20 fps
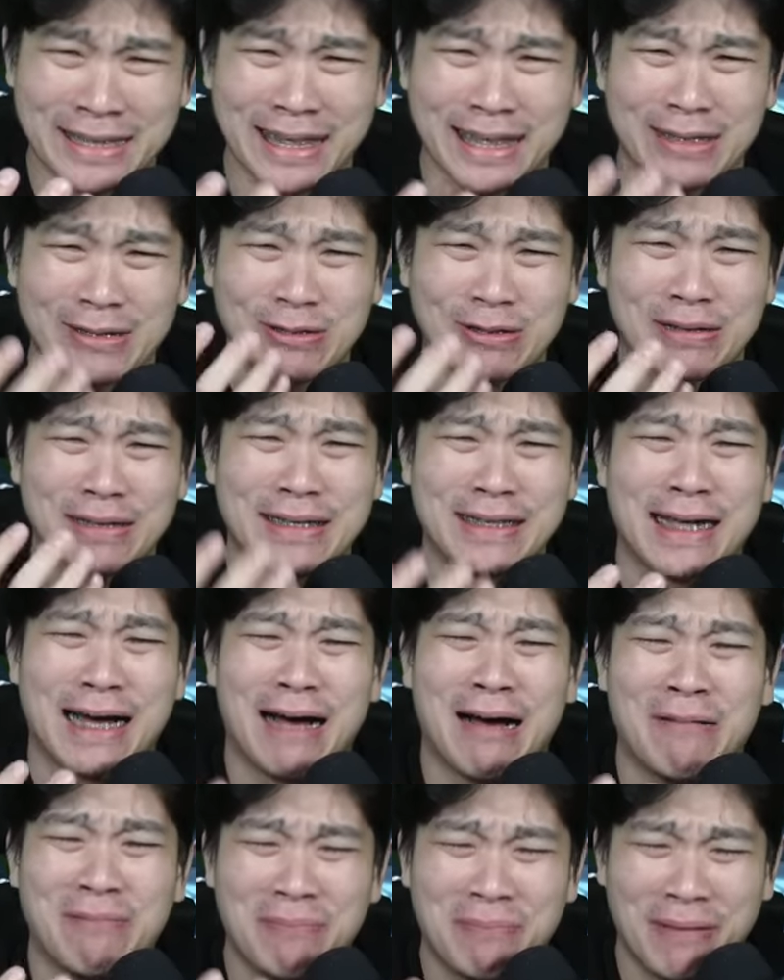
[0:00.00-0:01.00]
itu
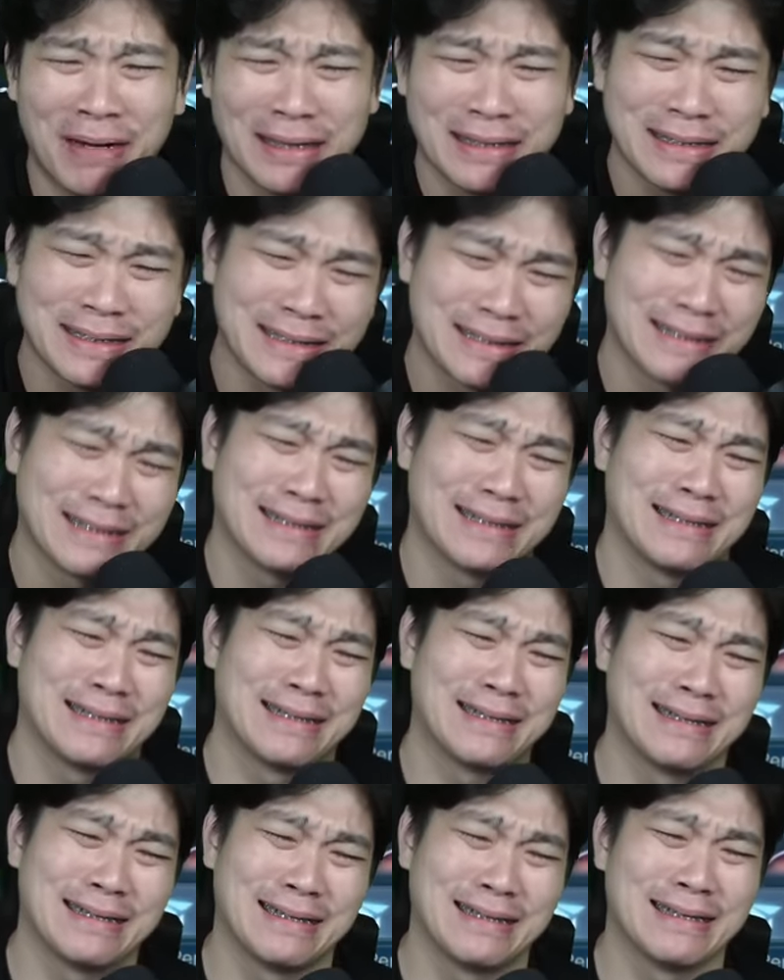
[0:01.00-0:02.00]
kenapa sih